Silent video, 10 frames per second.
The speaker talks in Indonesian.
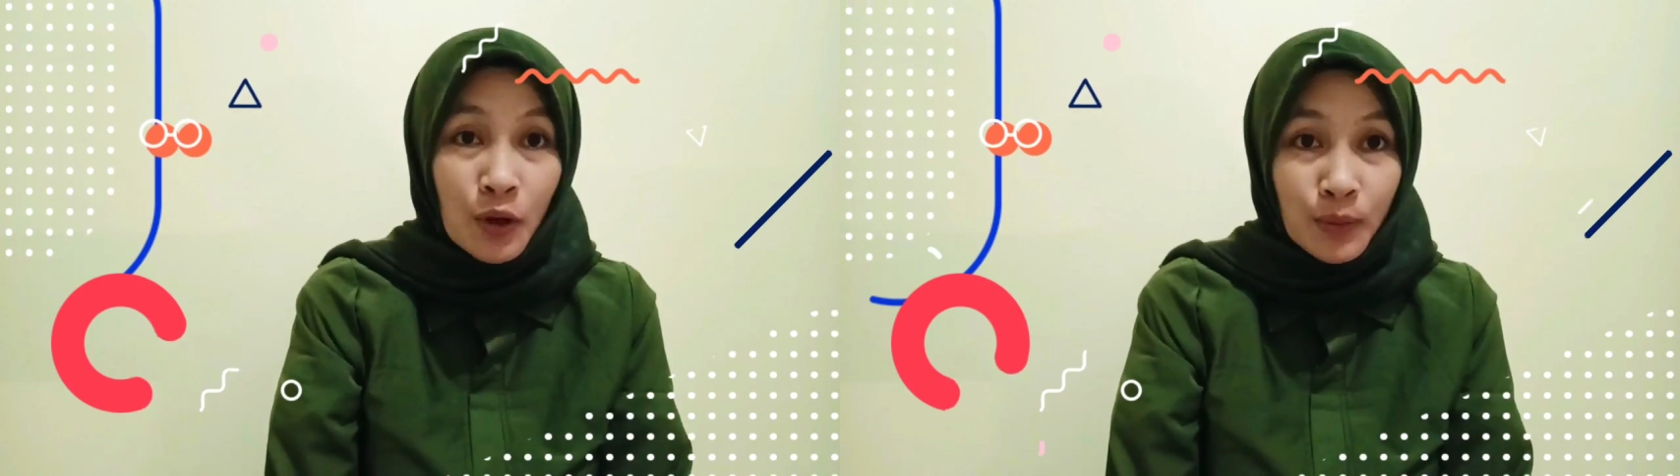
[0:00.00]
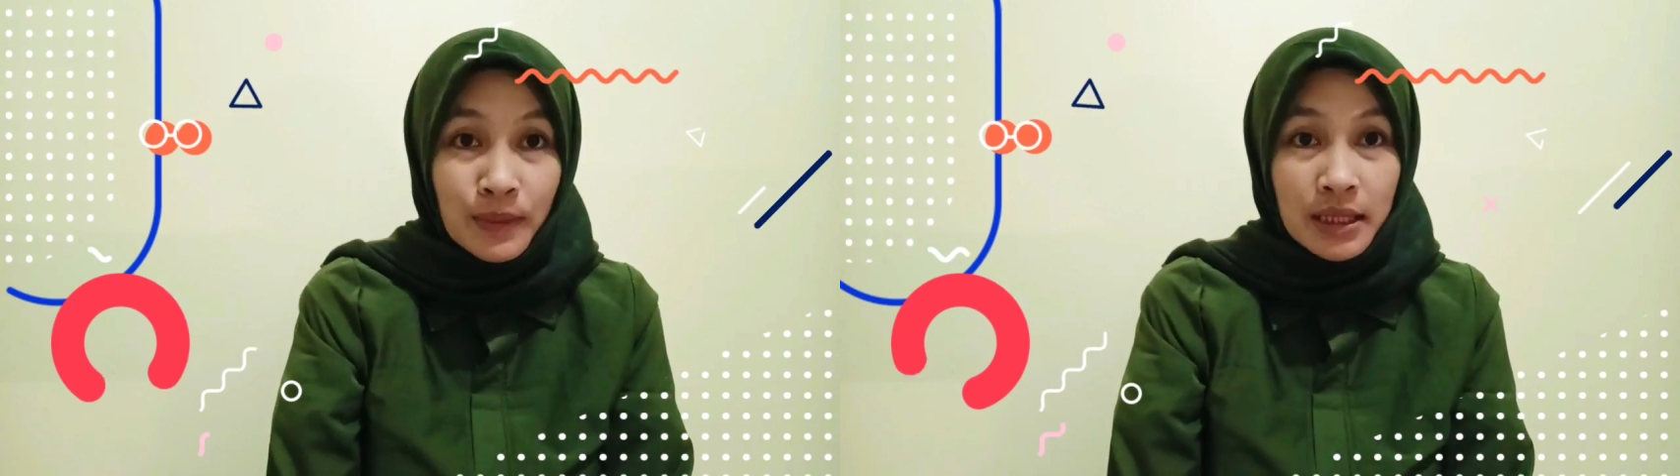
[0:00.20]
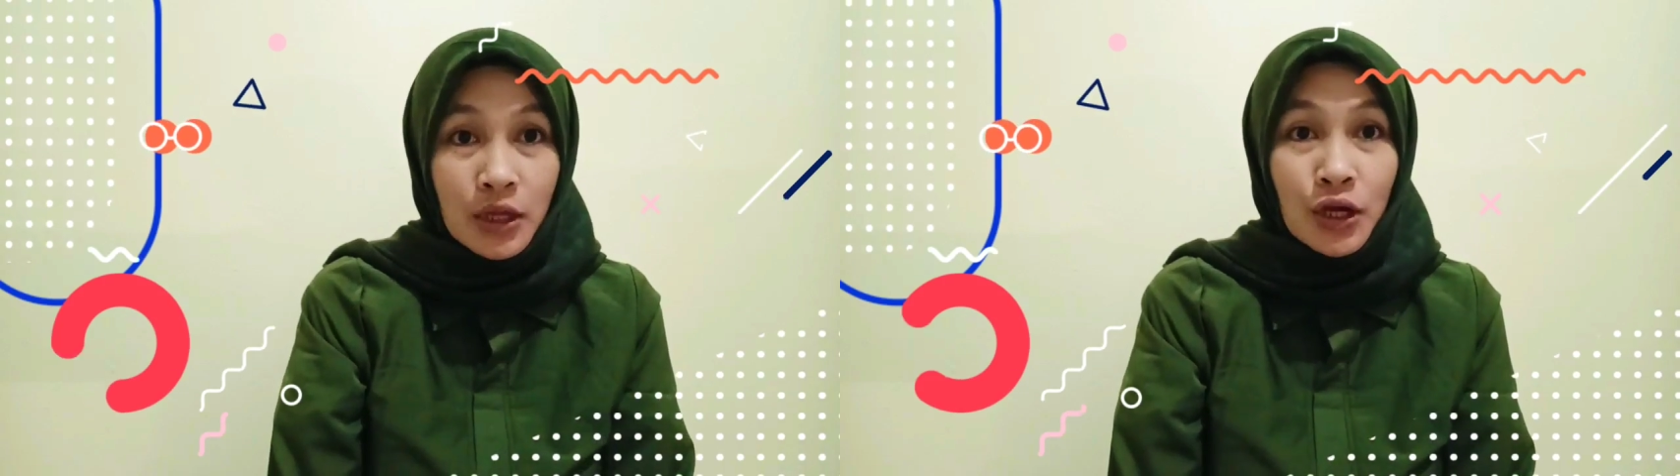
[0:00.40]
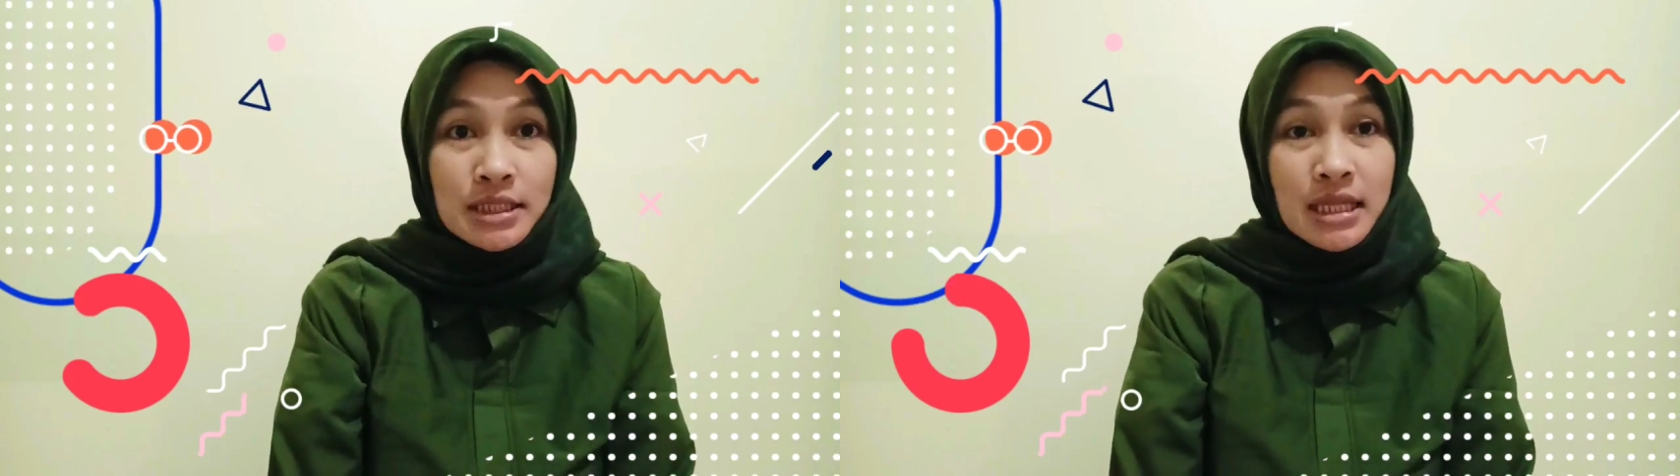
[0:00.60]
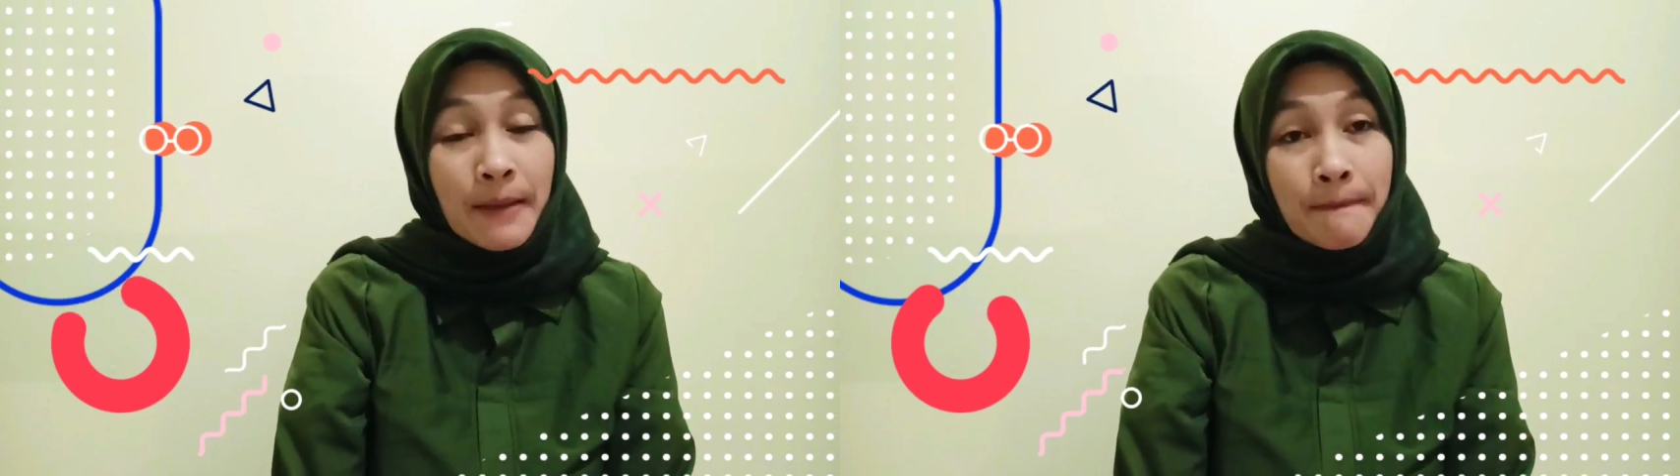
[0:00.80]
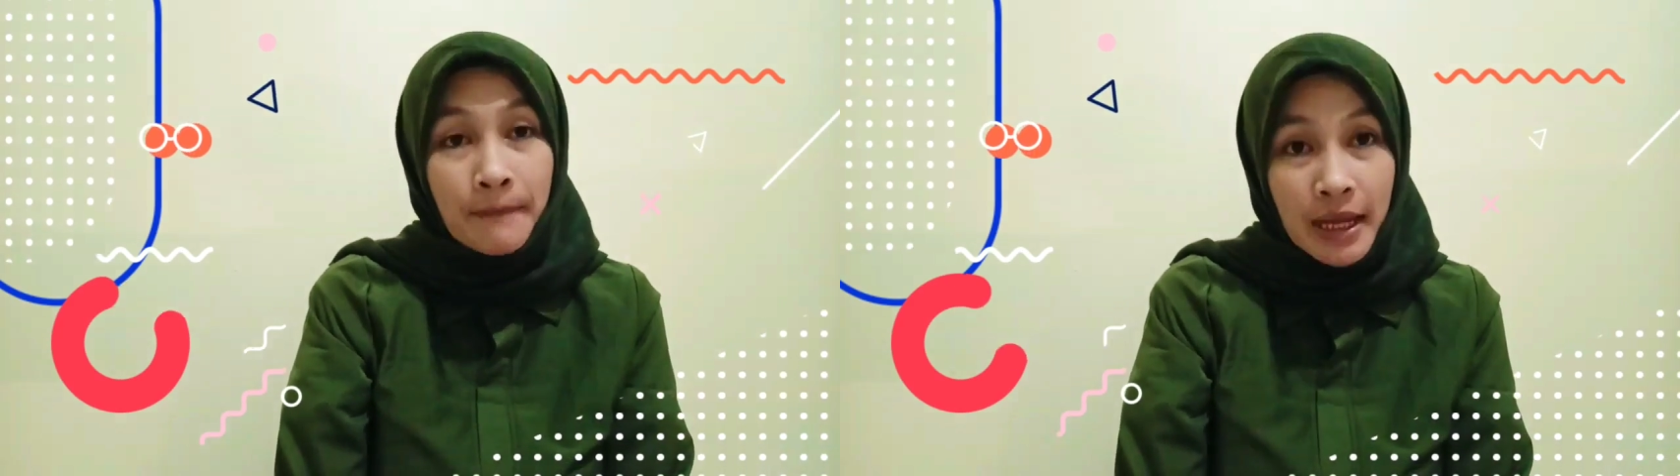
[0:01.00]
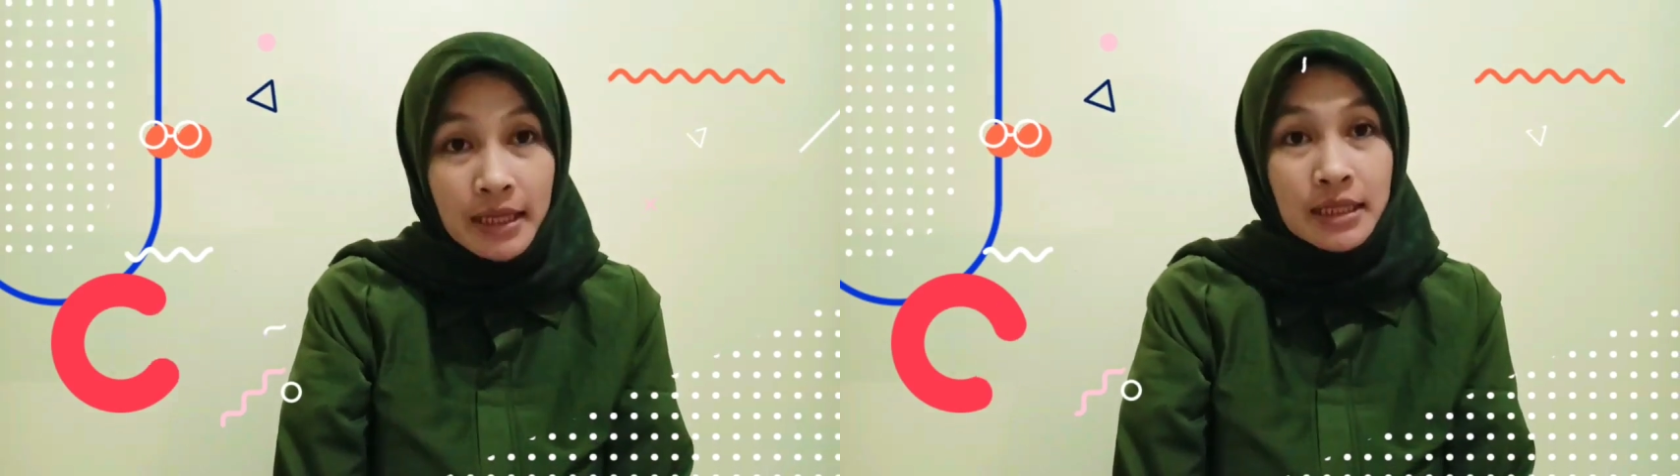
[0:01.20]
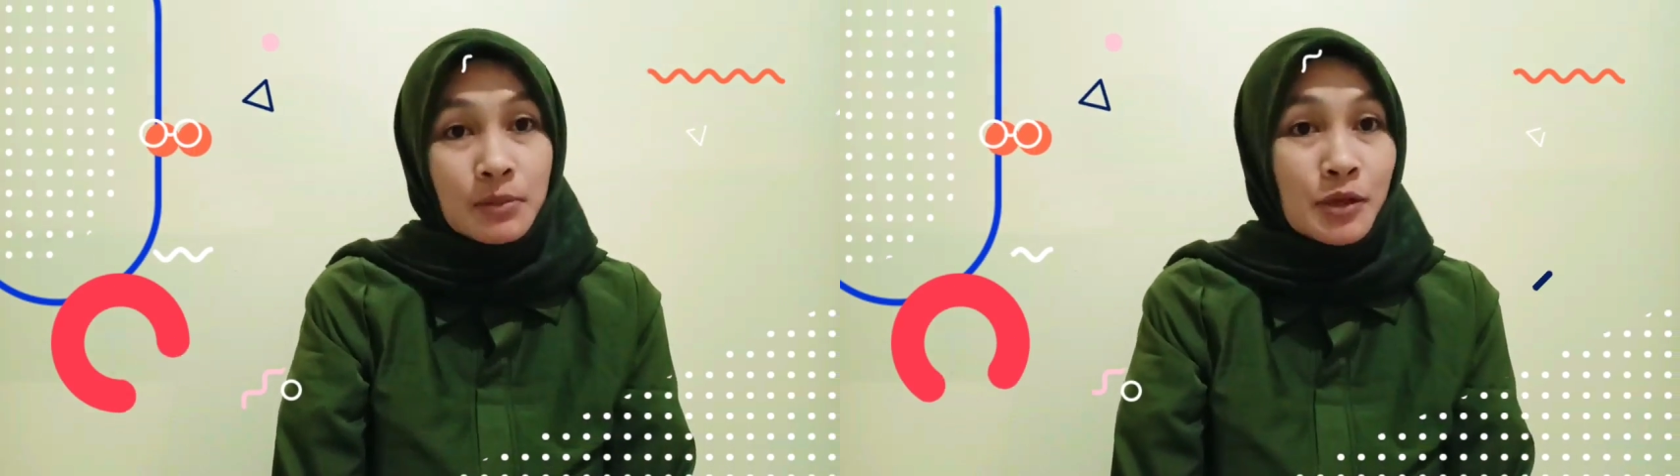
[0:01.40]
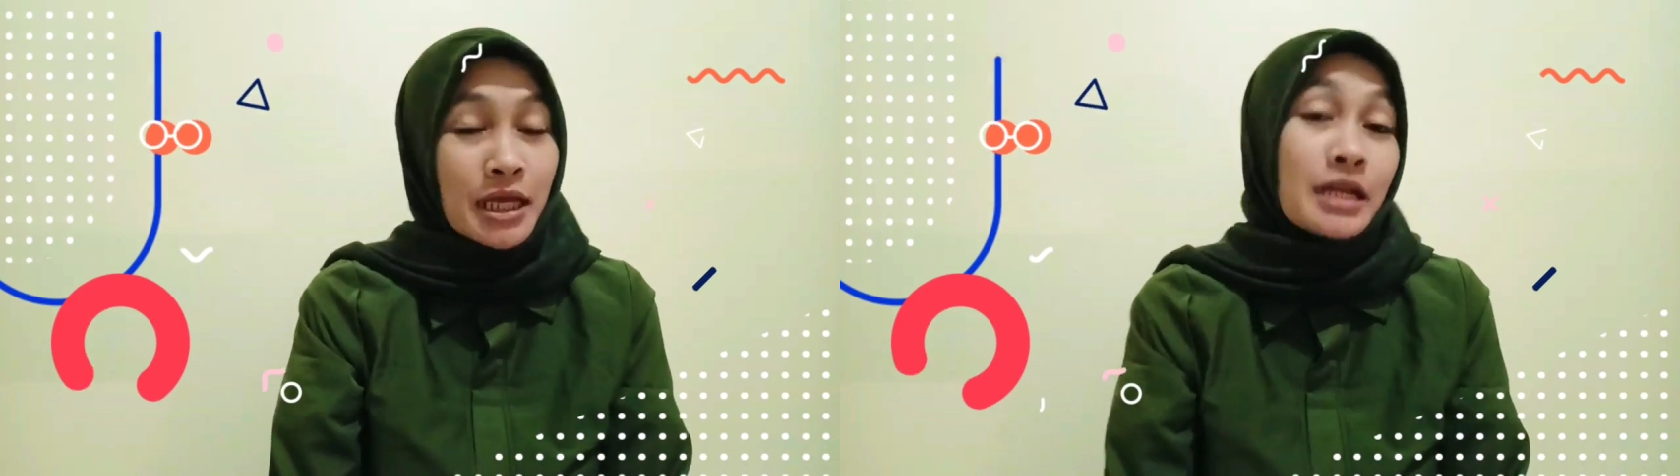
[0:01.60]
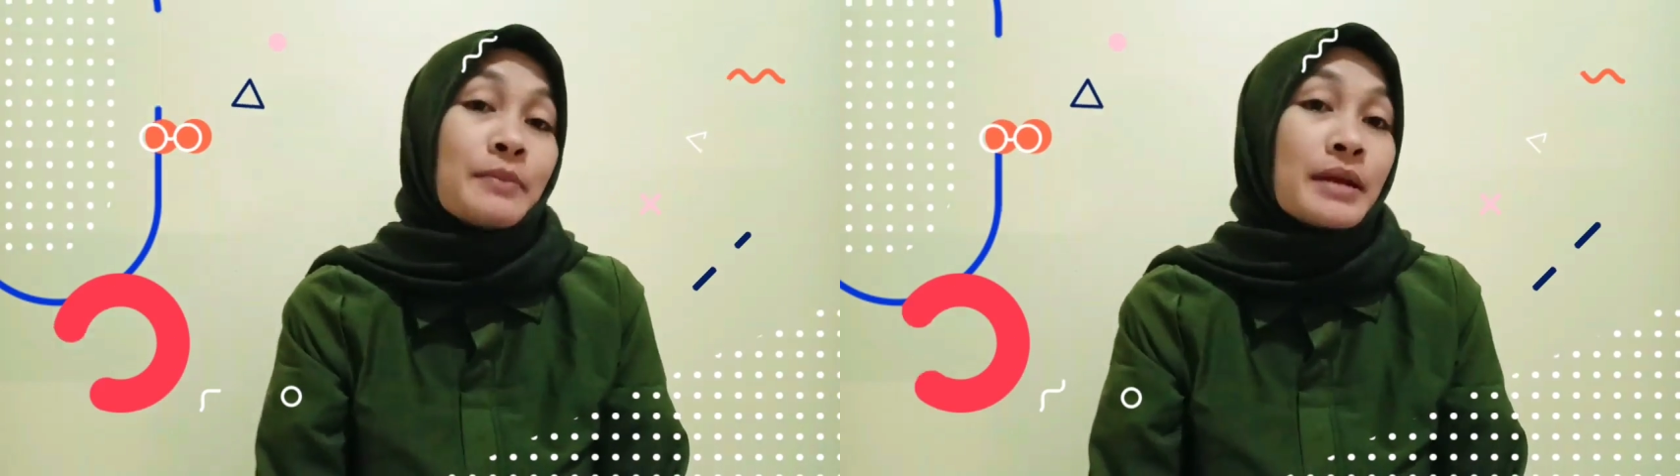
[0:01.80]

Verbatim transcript: Vlog Berita Sampai ketemu lagi di